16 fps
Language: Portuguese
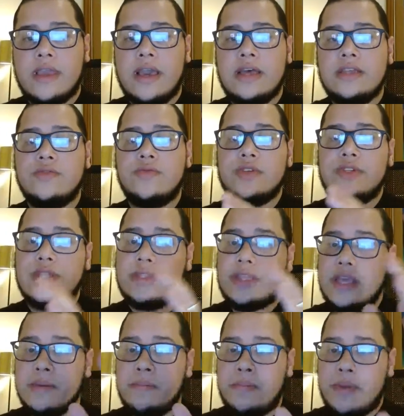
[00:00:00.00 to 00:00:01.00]
caso você
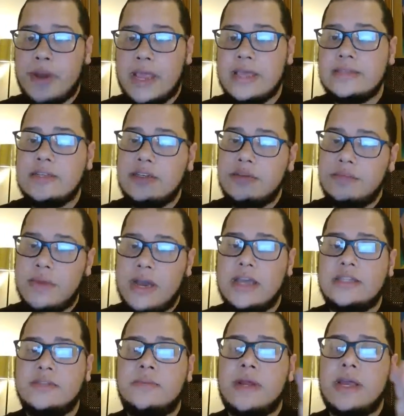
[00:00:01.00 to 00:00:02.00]
tenha pressa
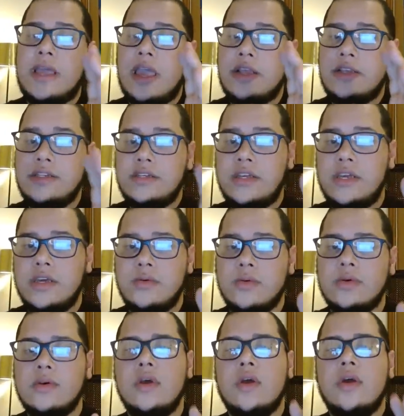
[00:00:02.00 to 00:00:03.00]
demais para ganhar
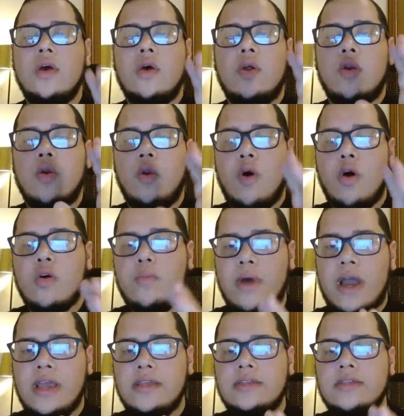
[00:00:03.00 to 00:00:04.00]
dinheiro, logo
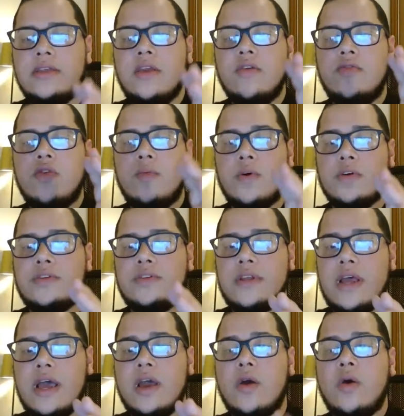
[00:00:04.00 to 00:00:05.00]
mais eu vou
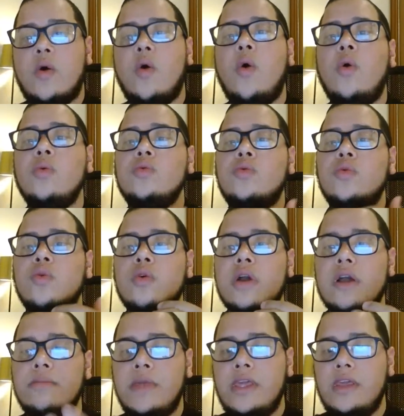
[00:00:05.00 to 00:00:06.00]
mostrar outro
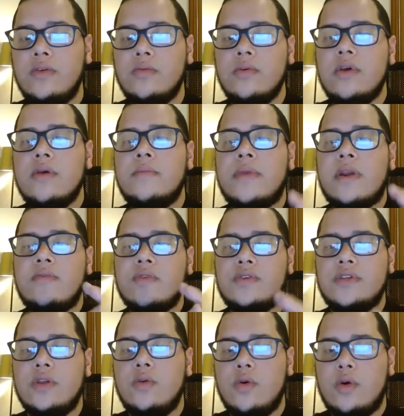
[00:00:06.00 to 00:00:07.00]
caminho para
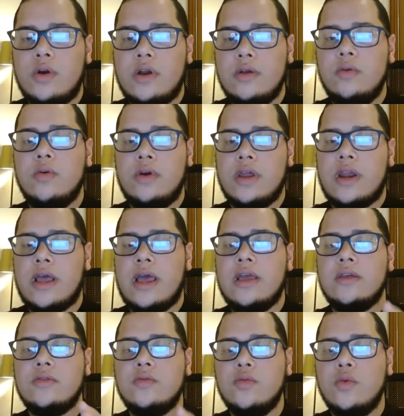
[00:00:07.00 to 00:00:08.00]
você
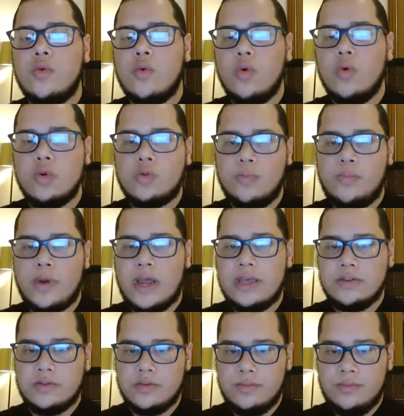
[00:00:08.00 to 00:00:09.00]
lucrar no curto
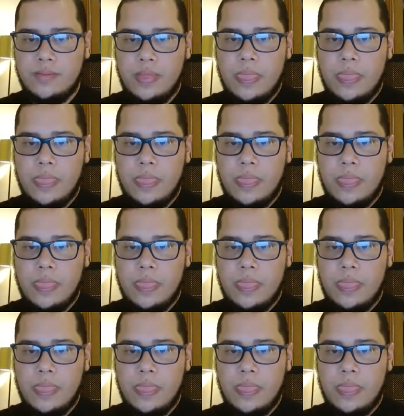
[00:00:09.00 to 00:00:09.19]
prazo.